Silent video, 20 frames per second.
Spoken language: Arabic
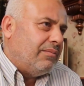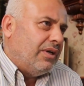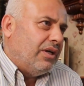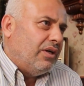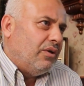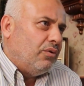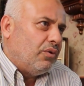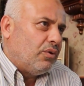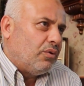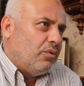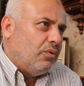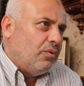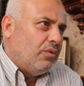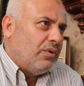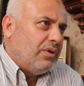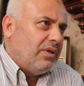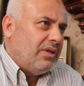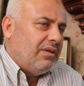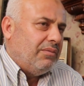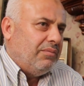ما أنه
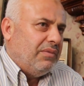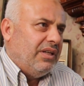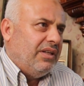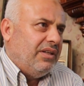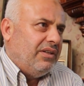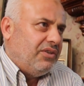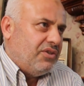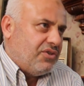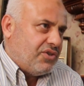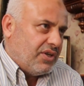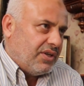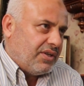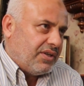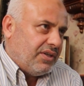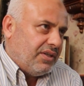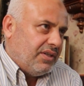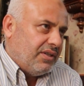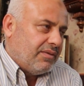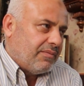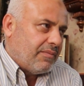تكون مهنة
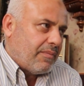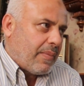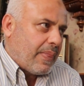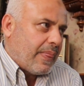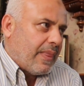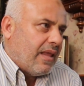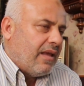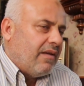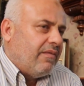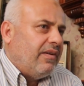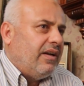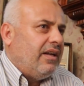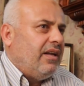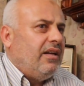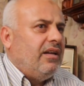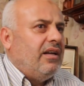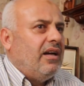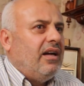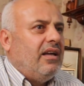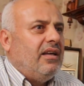تجارية
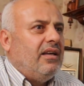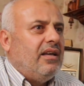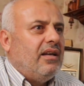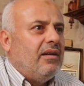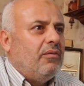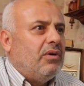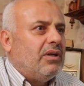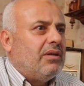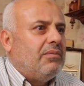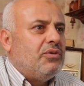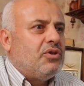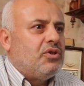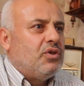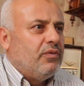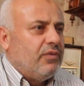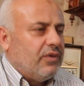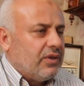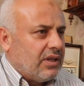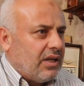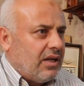فنحن أحيانا وقت
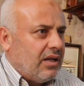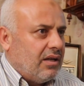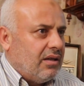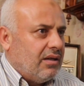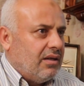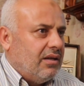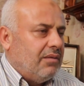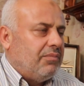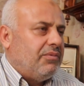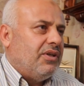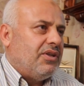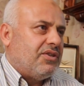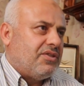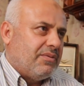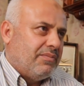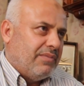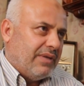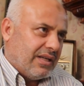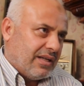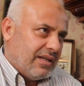بنشوف قطعة
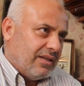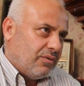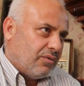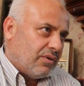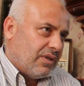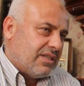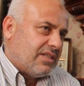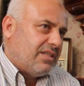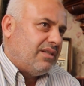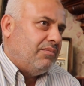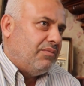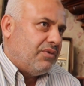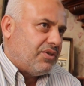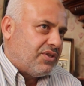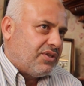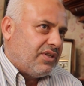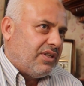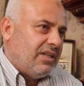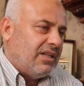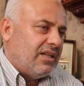بتعجبنا كتراثية
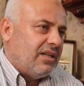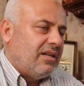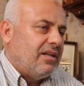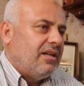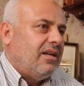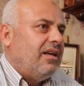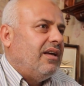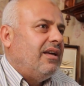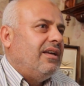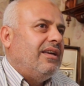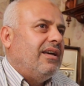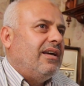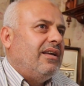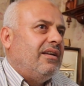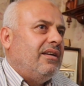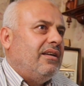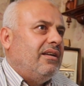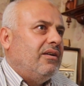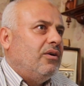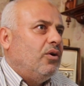بنشتريها
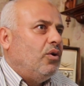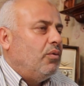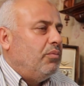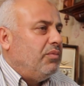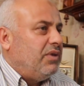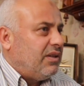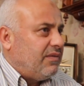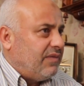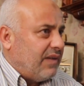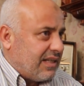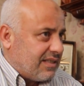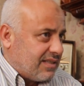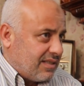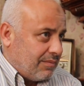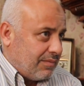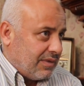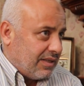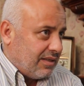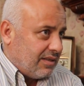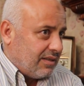يعني وبندفع
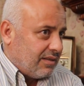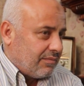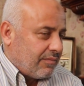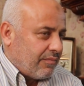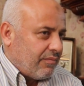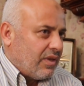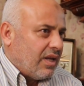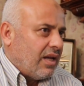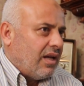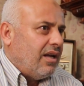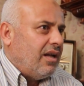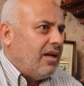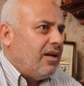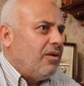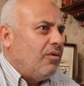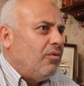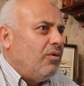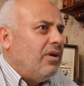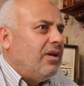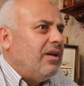ثمنها
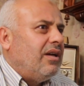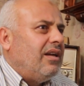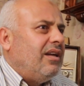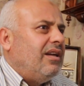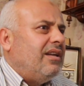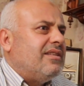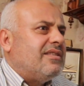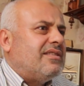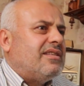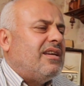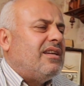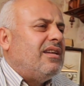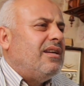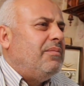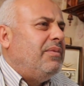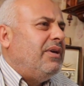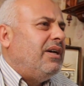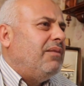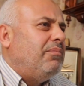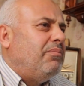لأنه الإنسان اللي
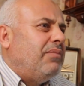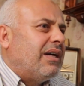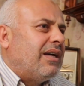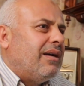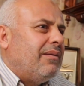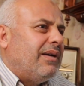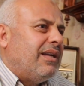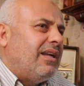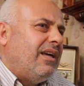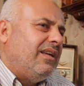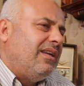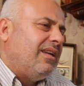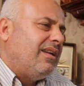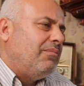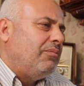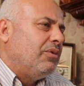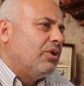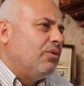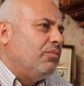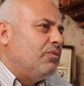بحبها كمان أحيانا
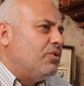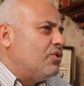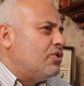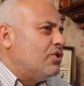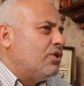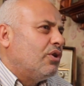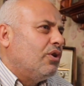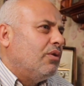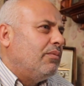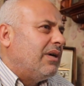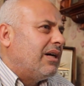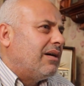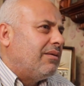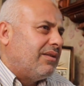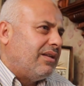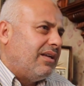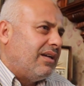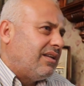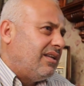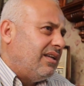بجوز يطلب أكبر
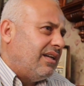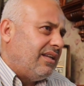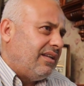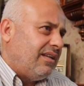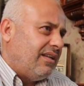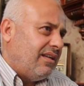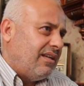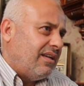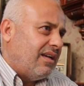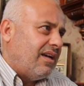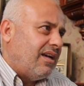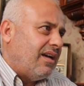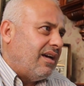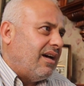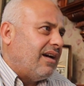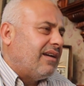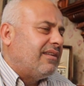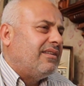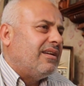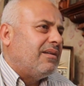يعني
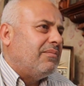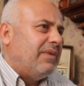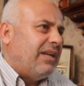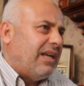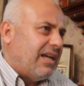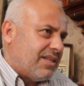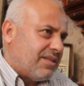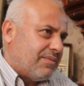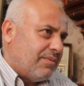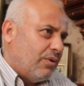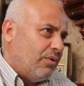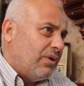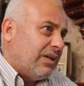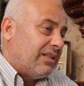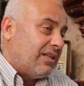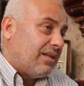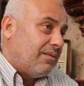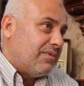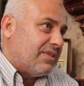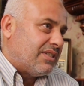أكثر من حجمها أو
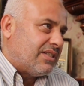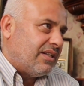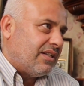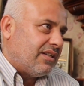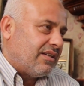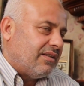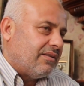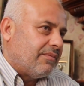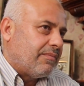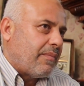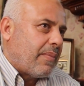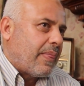أكثر من سعرها